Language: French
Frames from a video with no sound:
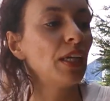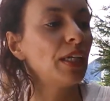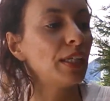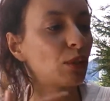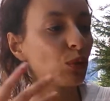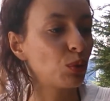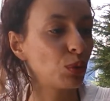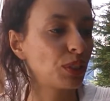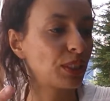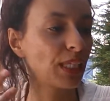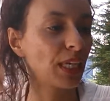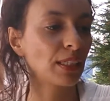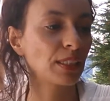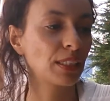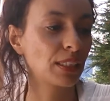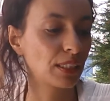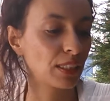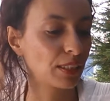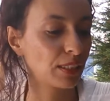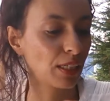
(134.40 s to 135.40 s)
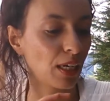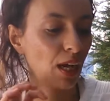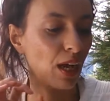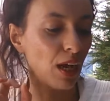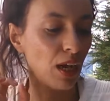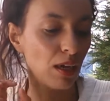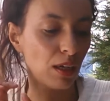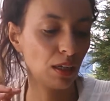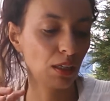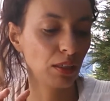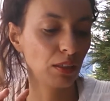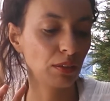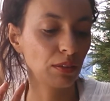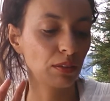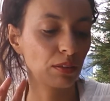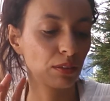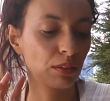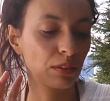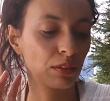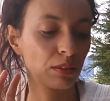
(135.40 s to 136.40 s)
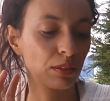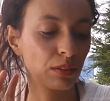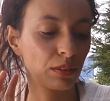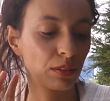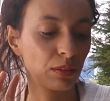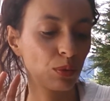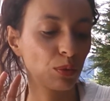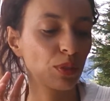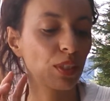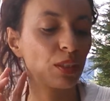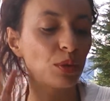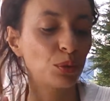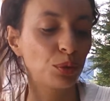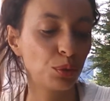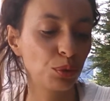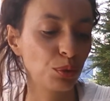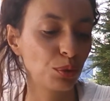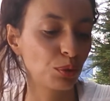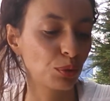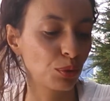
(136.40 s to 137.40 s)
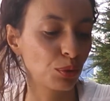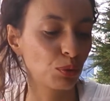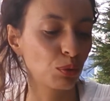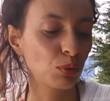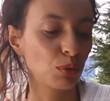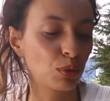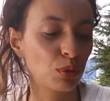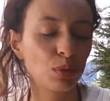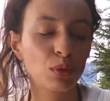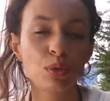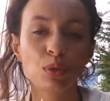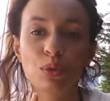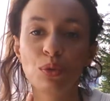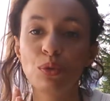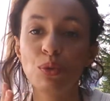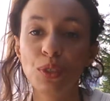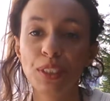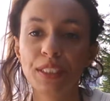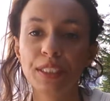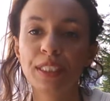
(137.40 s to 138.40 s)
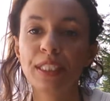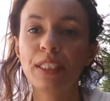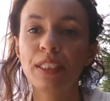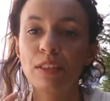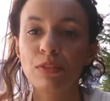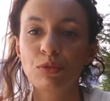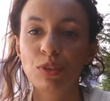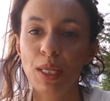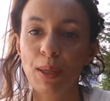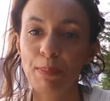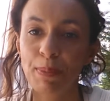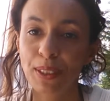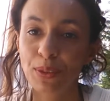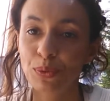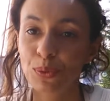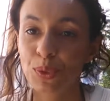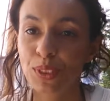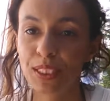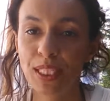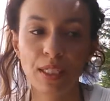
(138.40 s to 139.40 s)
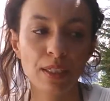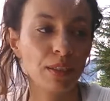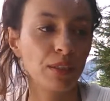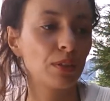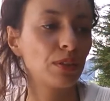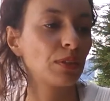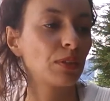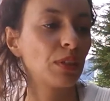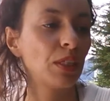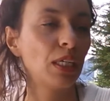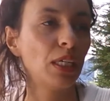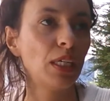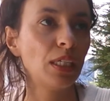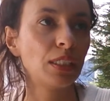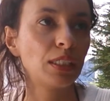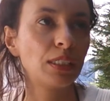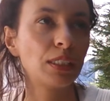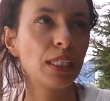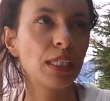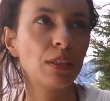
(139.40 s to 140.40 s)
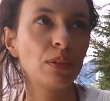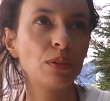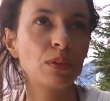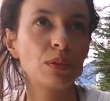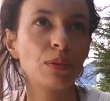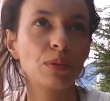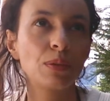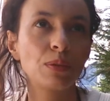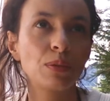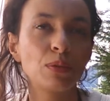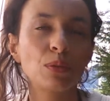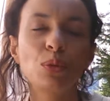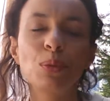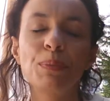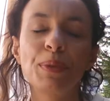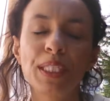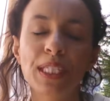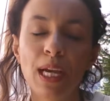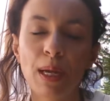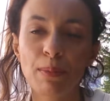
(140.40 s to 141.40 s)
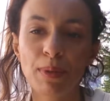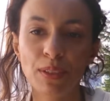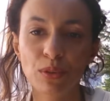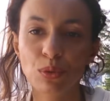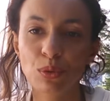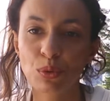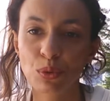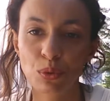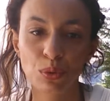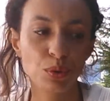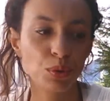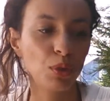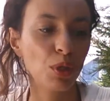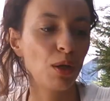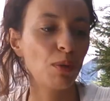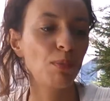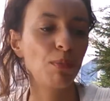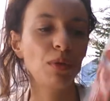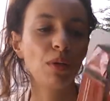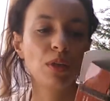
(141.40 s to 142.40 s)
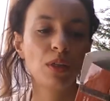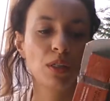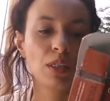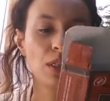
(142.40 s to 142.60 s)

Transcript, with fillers: écocerte etc. Hein, on a juste donc le aîné, vous n'avez pas de sel de picramate de sodium,